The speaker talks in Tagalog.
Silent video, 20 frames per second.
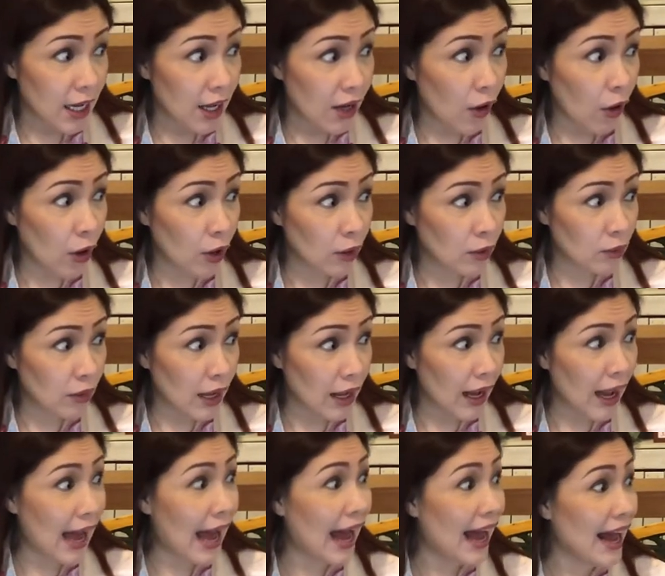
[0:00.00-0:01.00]
Oh, Both oh, ways.
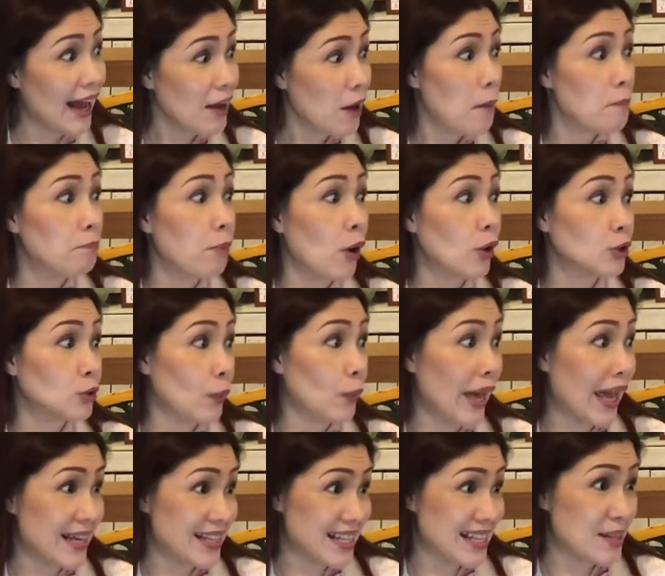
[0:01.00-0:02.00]
Ha? Both, Both
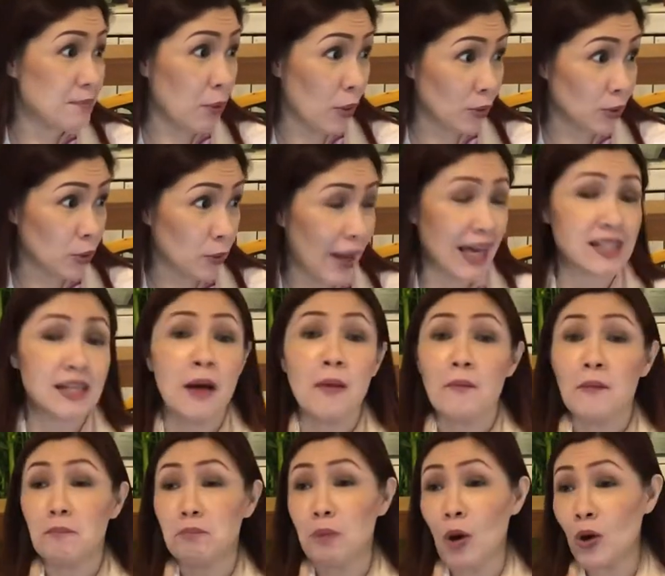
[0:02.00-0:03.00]
ways. ways. Both ways.
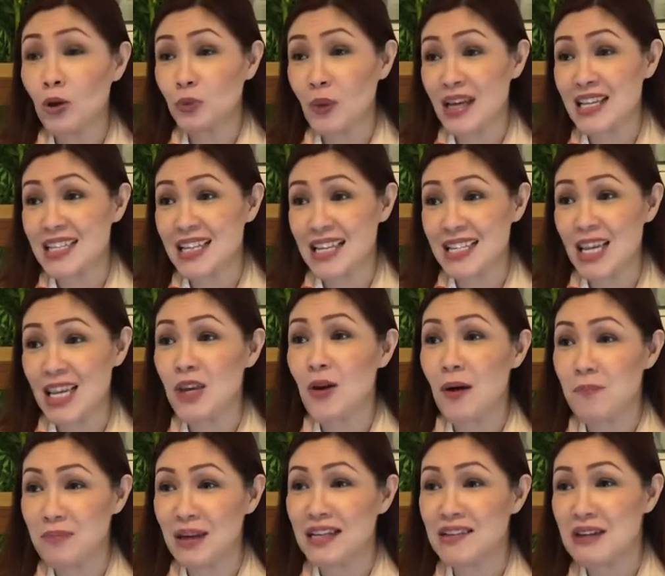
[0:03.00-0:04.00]
Both ways kasi you
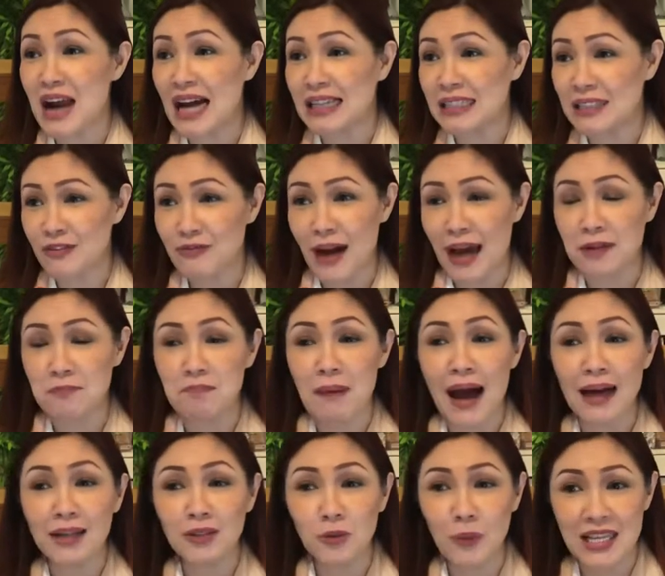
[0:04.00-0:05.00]
have been gratified.
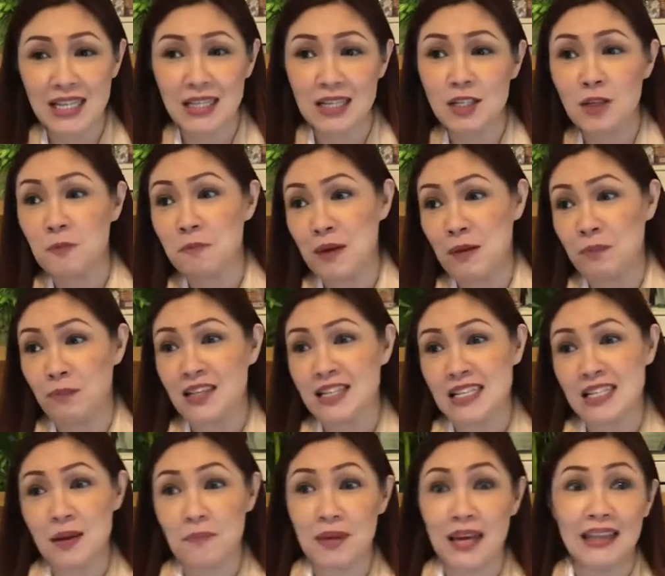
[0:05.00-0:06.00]
Bad ways kasi people
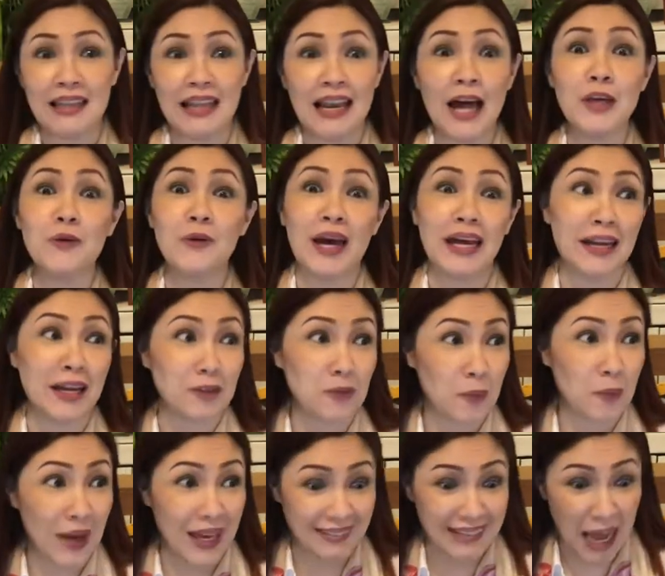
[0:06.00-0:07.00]
sasabihin nila you cannot
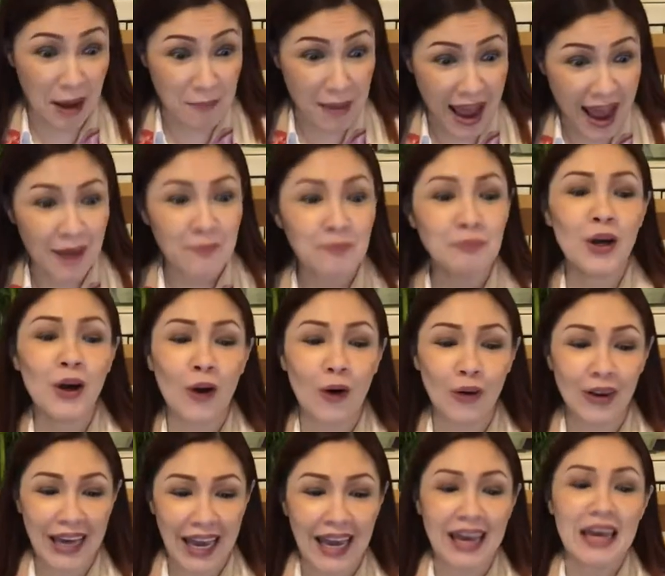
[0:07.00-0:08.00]
wait. Tama? Yes.
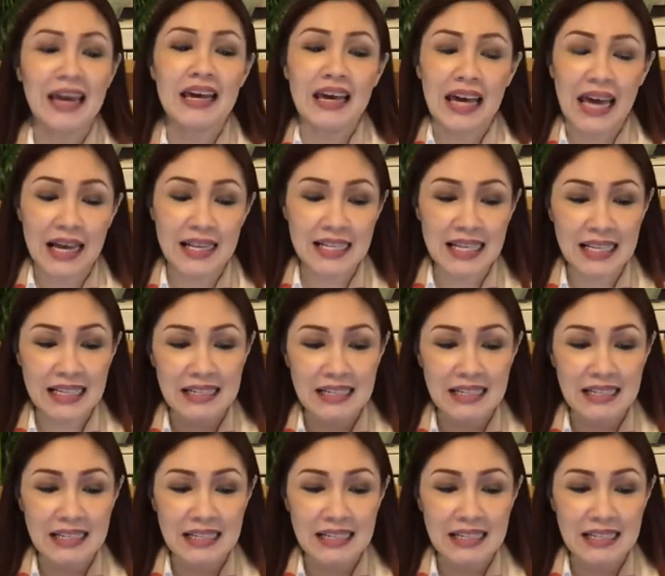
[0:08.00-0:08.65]
Okay. Instant